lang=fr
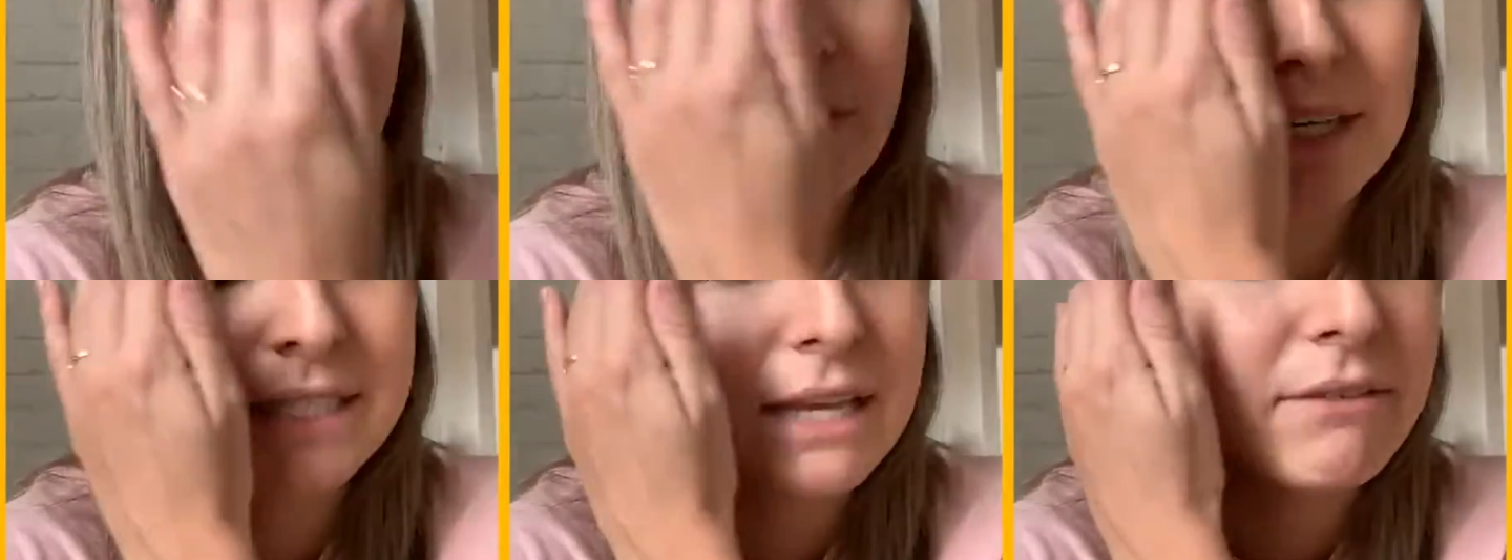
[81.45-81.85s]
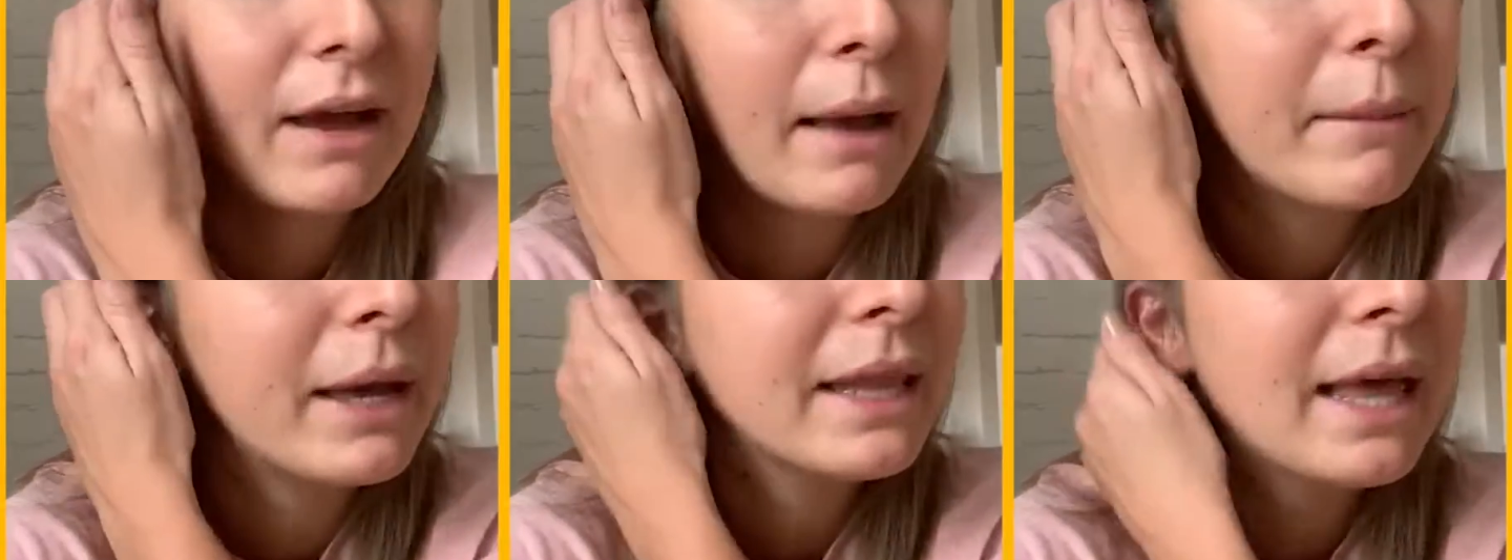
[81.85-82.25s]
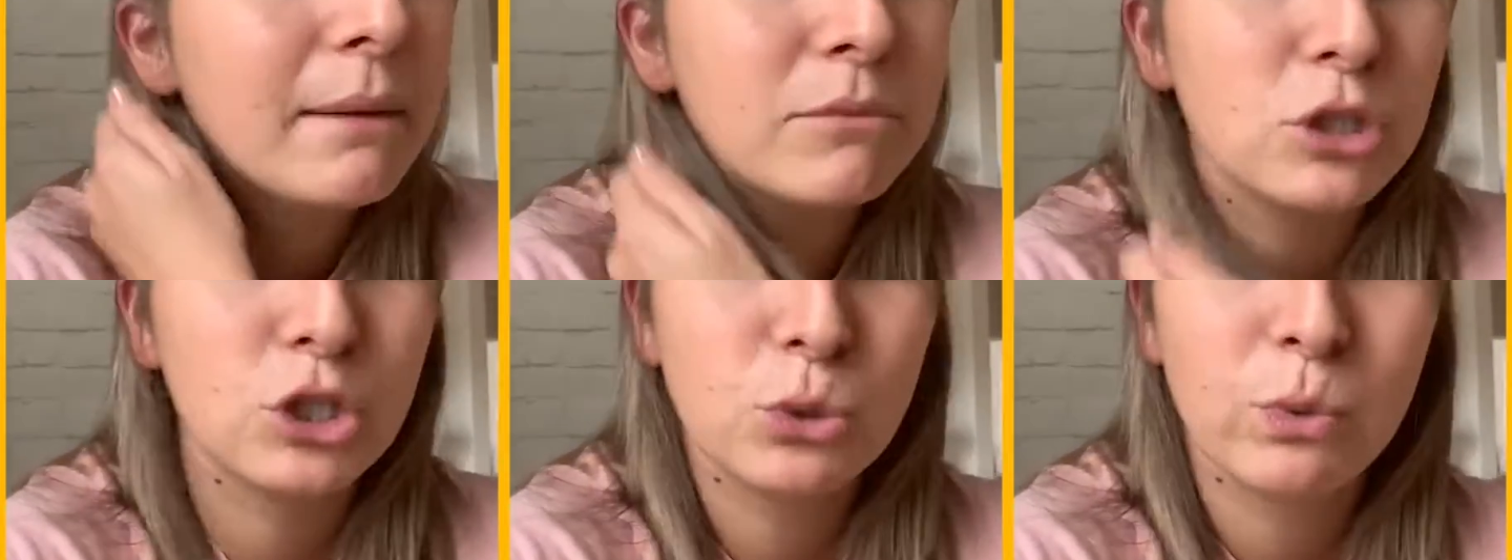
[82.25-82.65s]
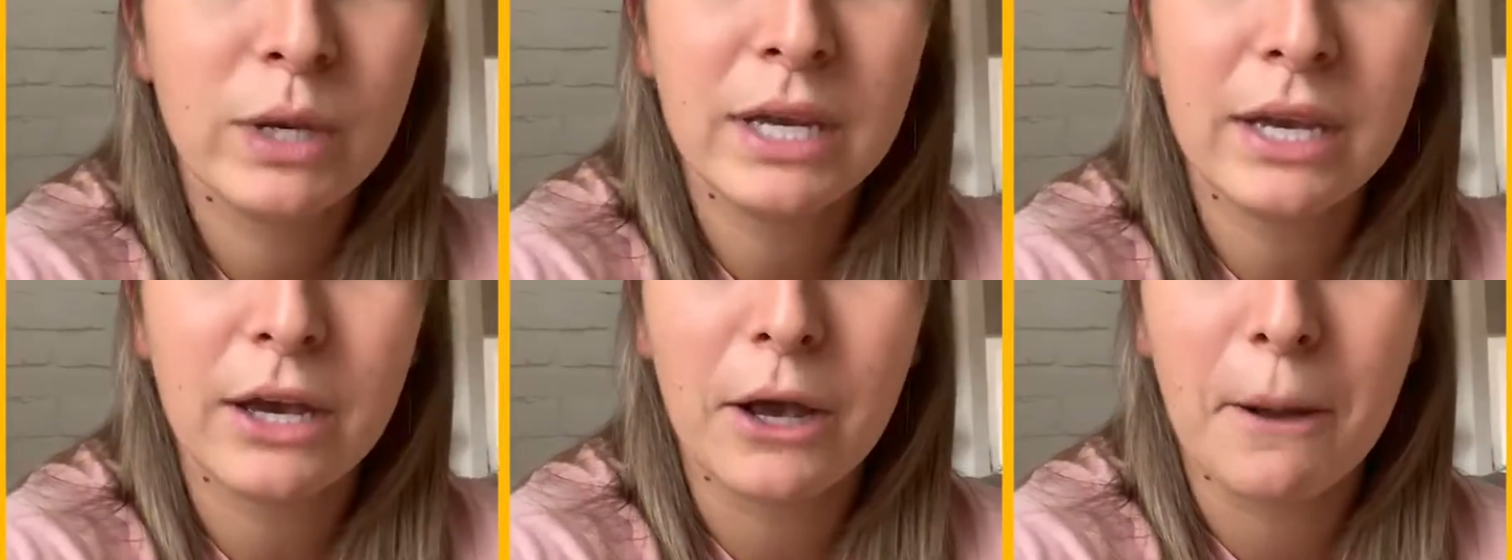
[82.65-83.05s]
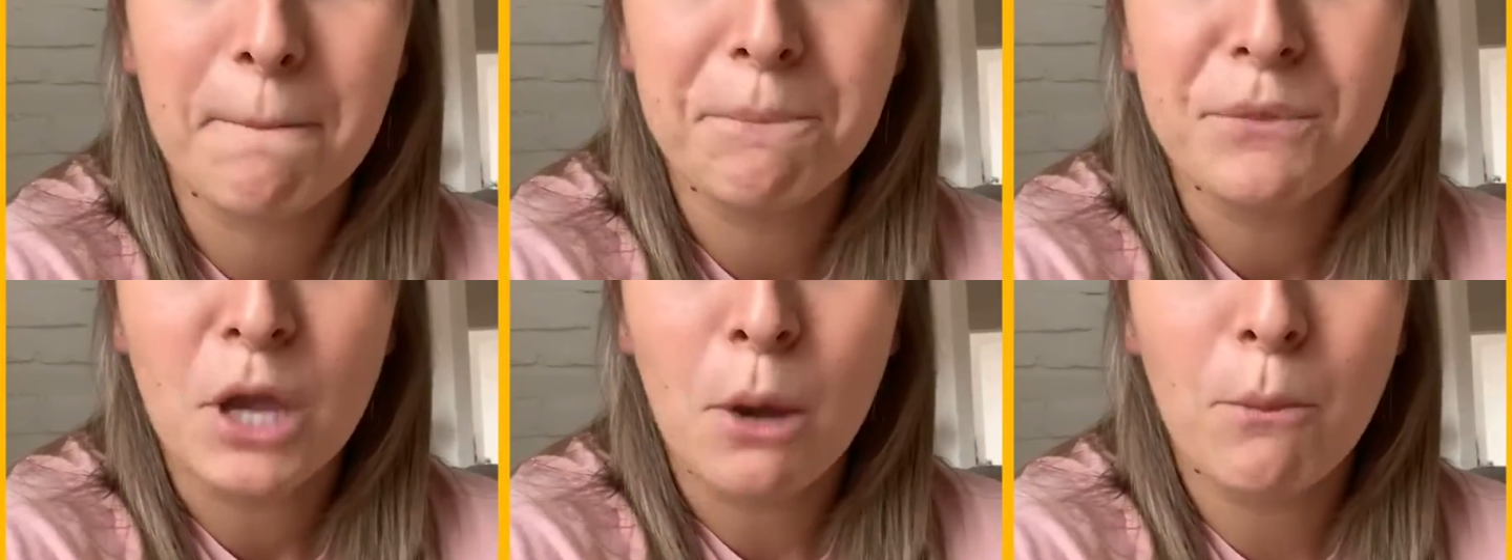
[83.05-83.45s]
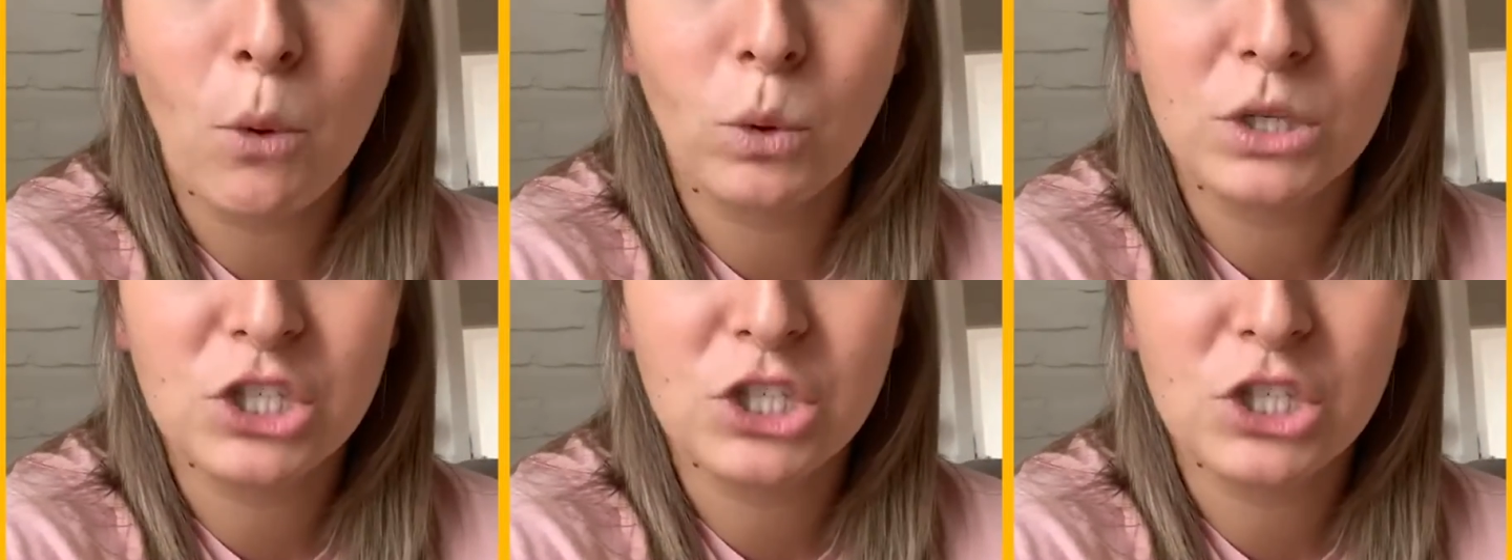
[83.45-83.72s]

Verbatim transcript: Fait c'était vraiment d'habituer mon